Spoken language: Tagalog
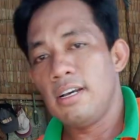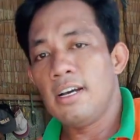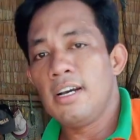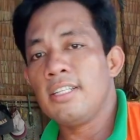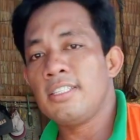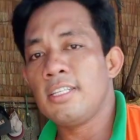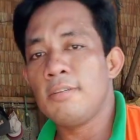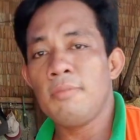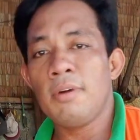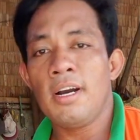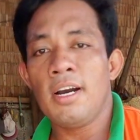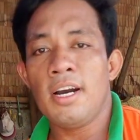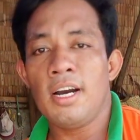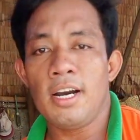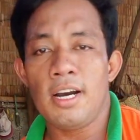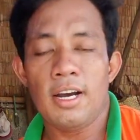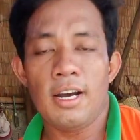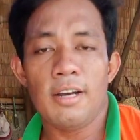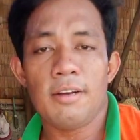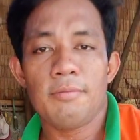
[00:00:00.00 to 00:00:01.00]
At sa mga
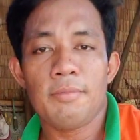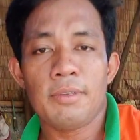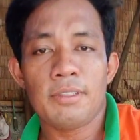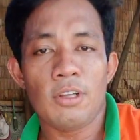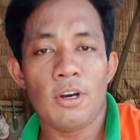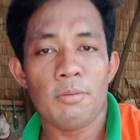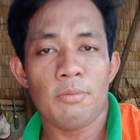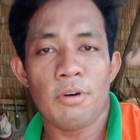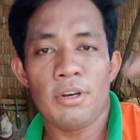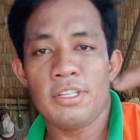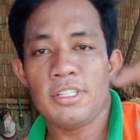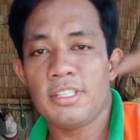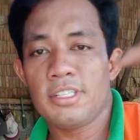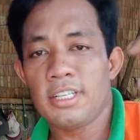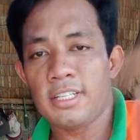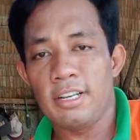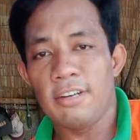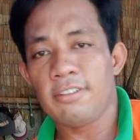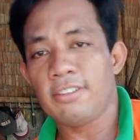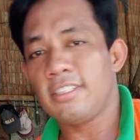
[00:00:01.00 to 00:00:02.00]
Bitawag Boys,
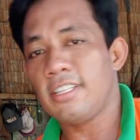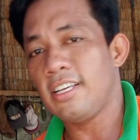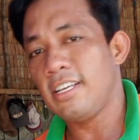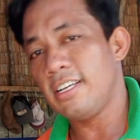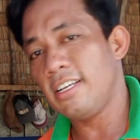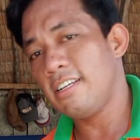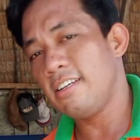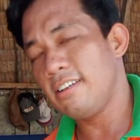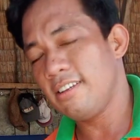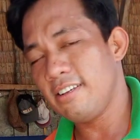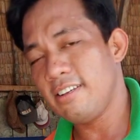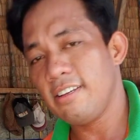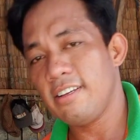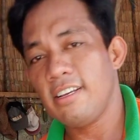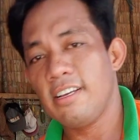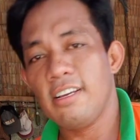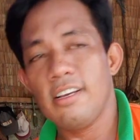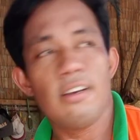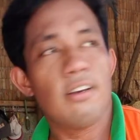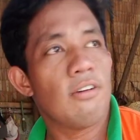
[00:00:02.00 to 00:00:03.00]
shout out.
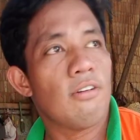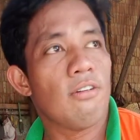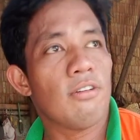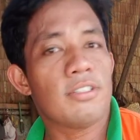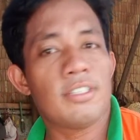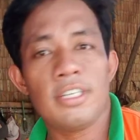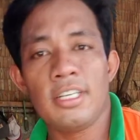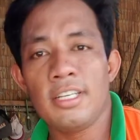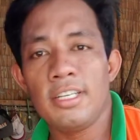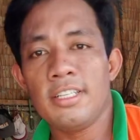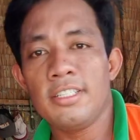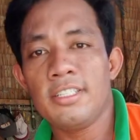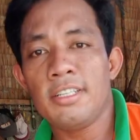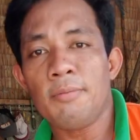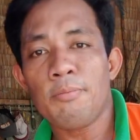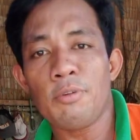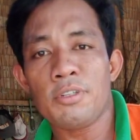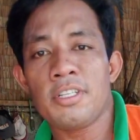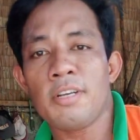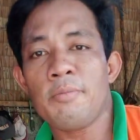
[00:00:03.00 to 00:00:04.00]
Huwag si
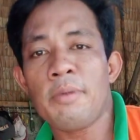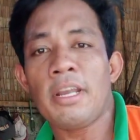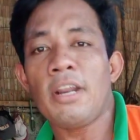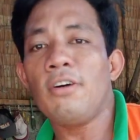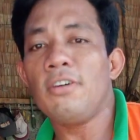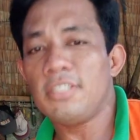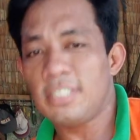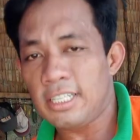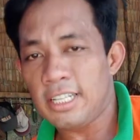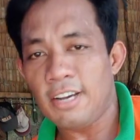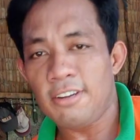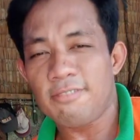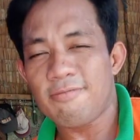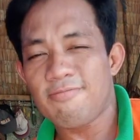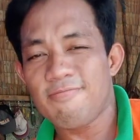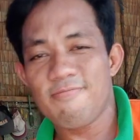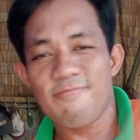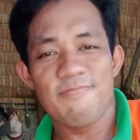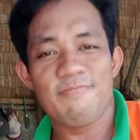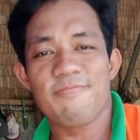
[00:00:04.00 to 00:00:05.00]
Jampot Samero, shout out.
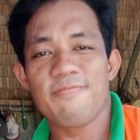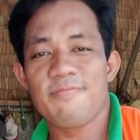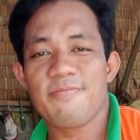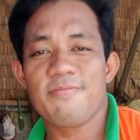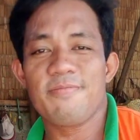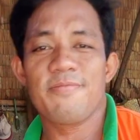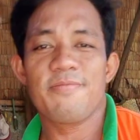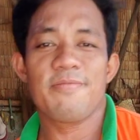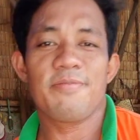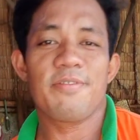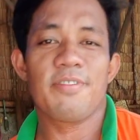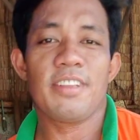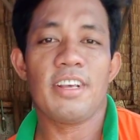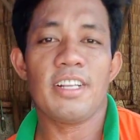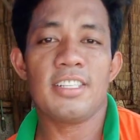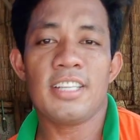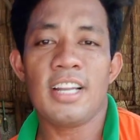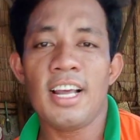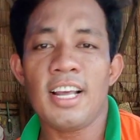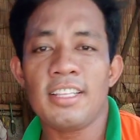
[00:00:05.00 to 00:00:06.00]

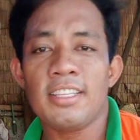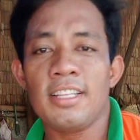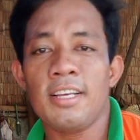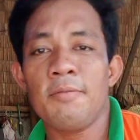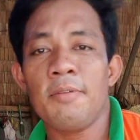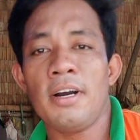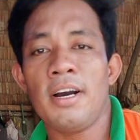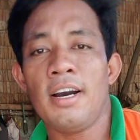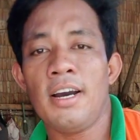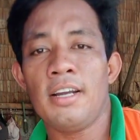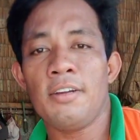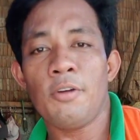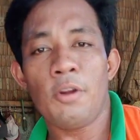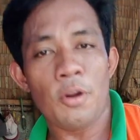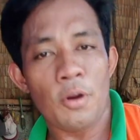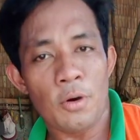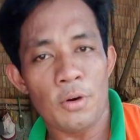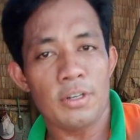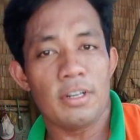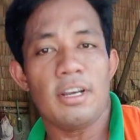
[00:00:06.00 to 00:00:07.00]
At sa lahat ng mga
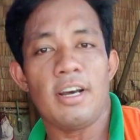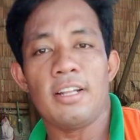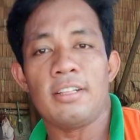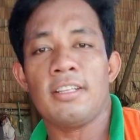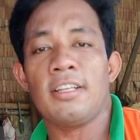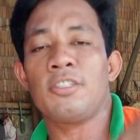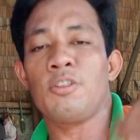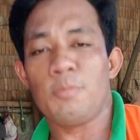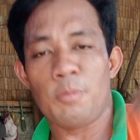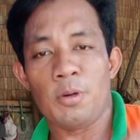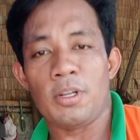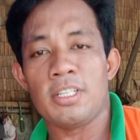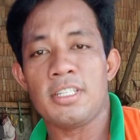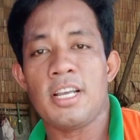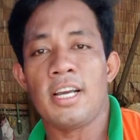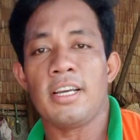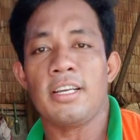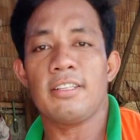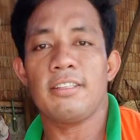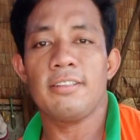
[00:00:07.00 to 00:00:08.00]
nanonood at nagsuporta
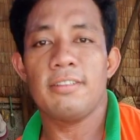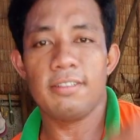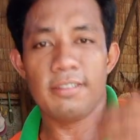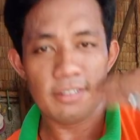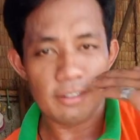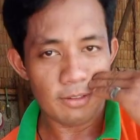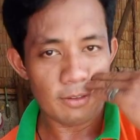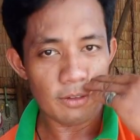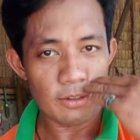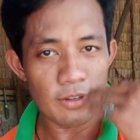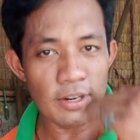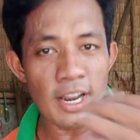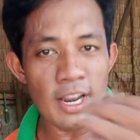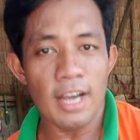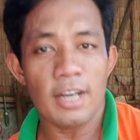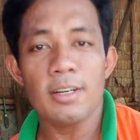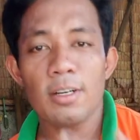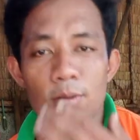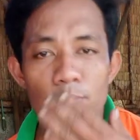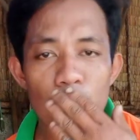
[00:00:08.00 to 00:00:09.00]
sa akin. Yun
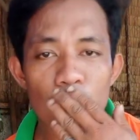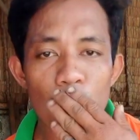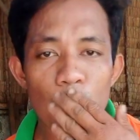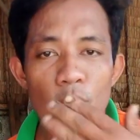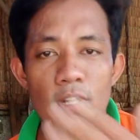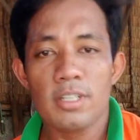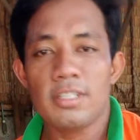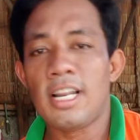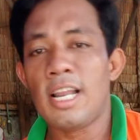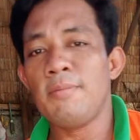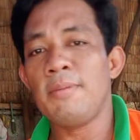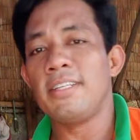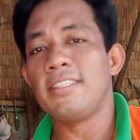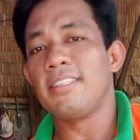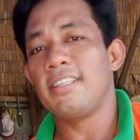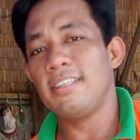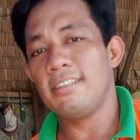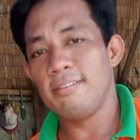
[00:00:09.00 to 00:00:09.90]
lang. Salamat.